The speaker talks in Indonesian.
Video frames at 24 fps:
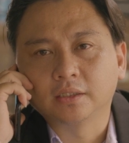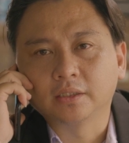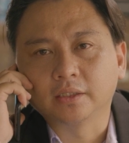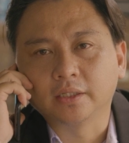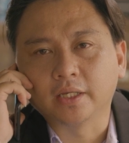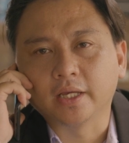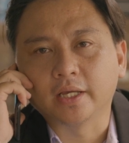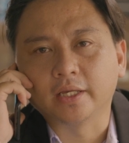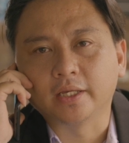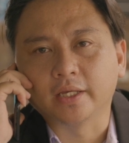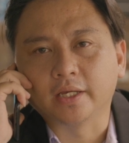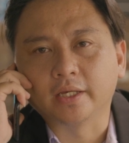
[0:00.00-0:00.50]

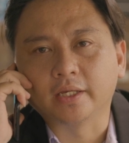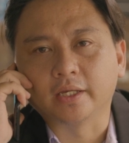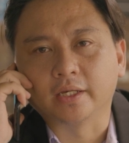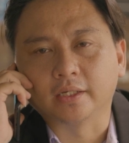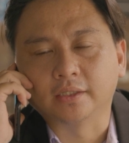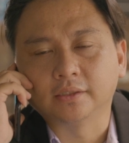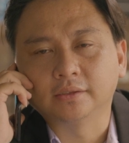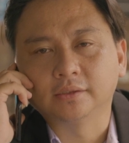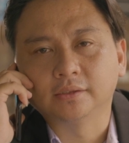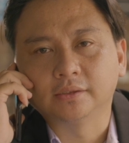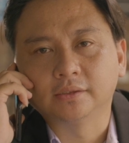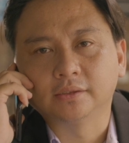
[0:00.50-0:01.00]
Iya iya iya.
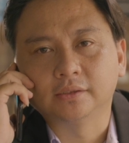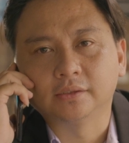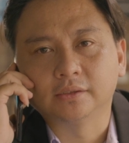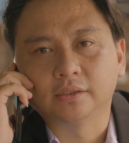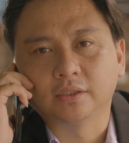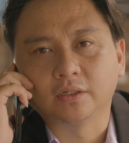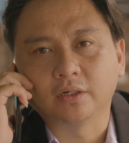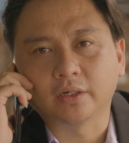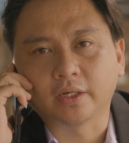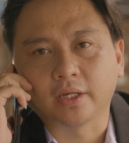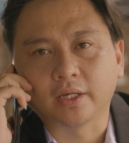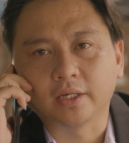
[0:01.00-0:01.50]

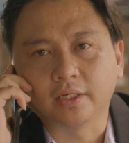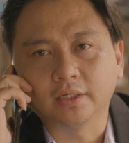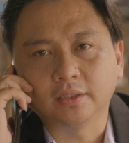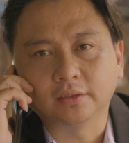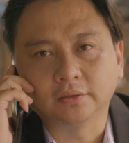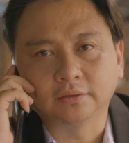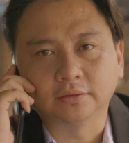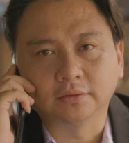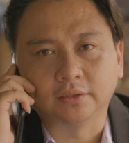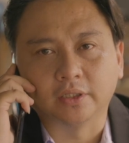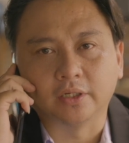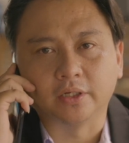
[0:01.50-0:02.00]
Oke,
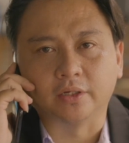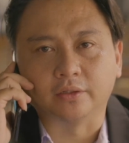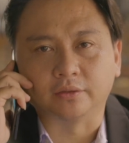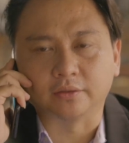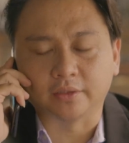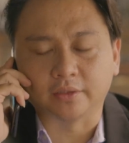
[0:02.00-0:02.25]
okay. ya ya,